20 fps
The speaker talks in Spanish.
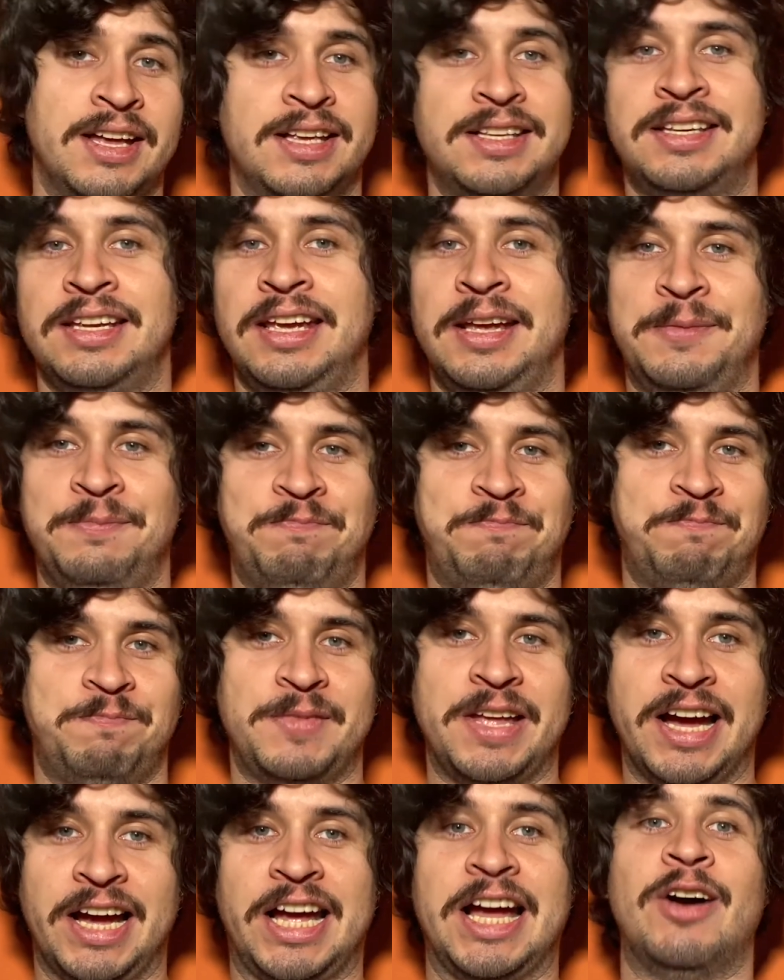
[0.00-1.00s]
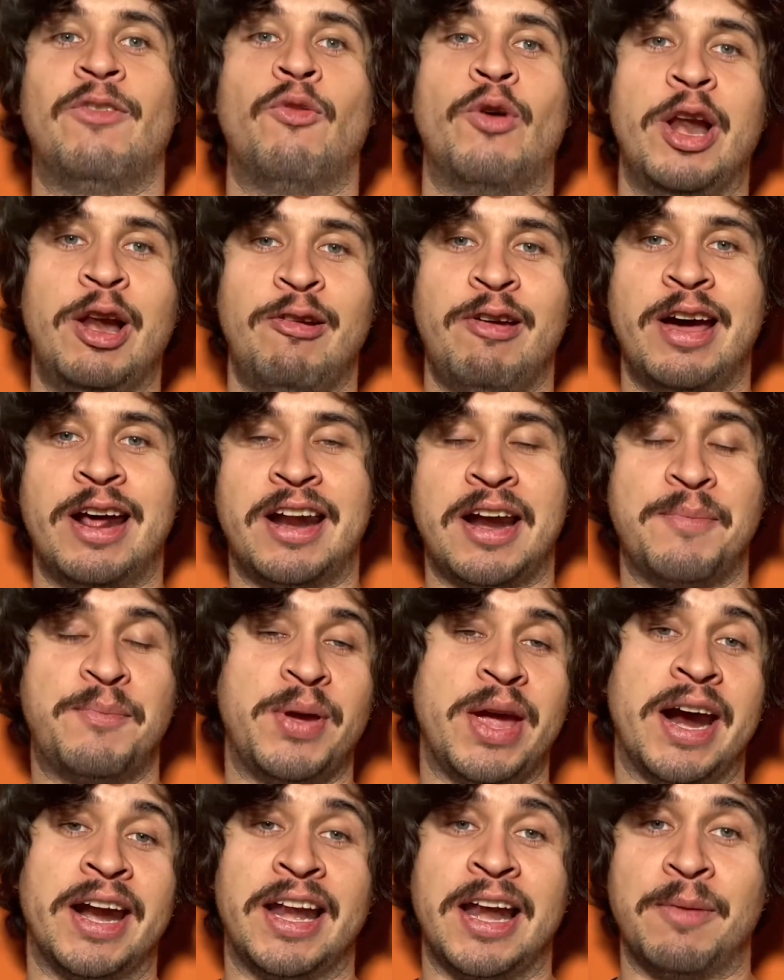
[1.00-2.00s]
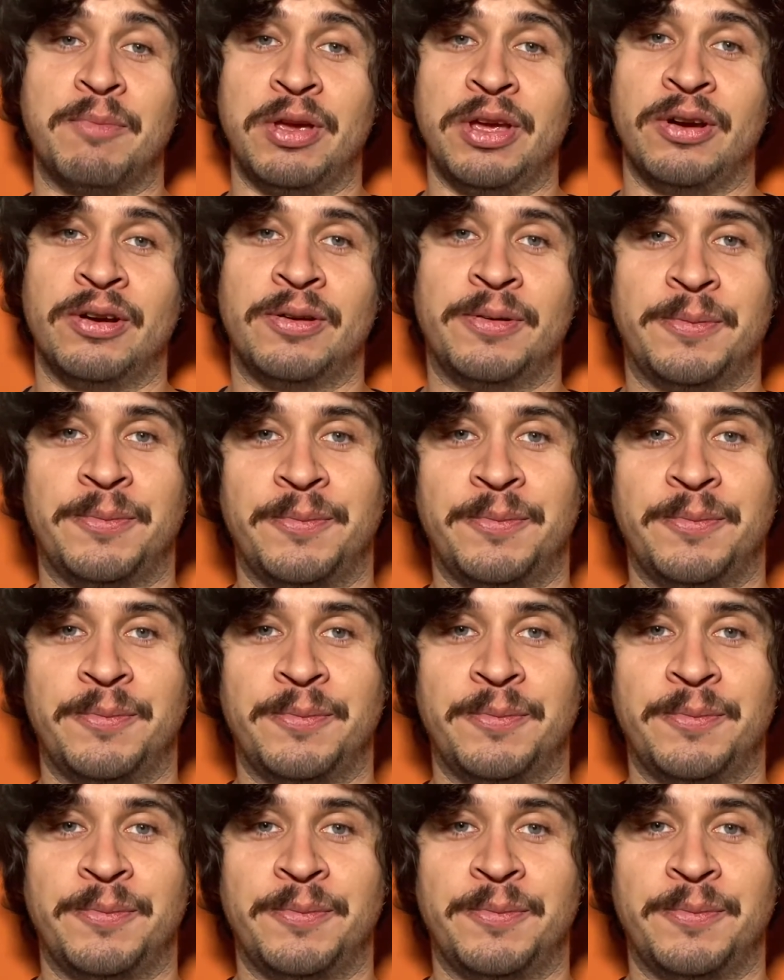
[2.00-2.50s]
Sí, acá vuelve a rapear el amigo.